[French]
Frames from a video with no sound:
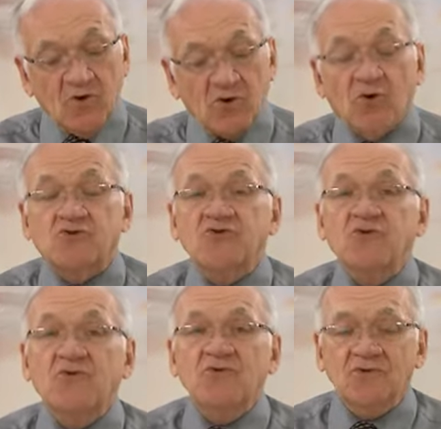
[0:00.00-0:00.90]

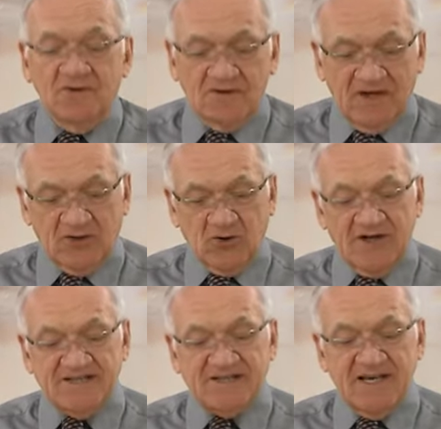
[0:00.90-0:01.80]
Continue à te
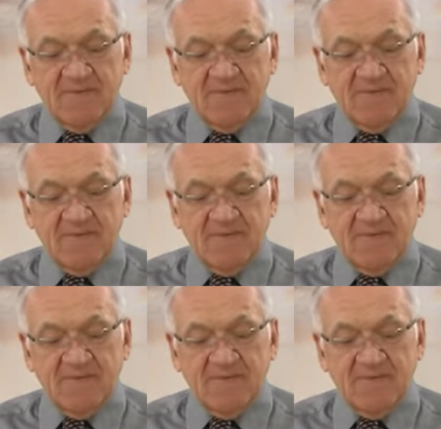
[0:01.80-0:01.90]
laisser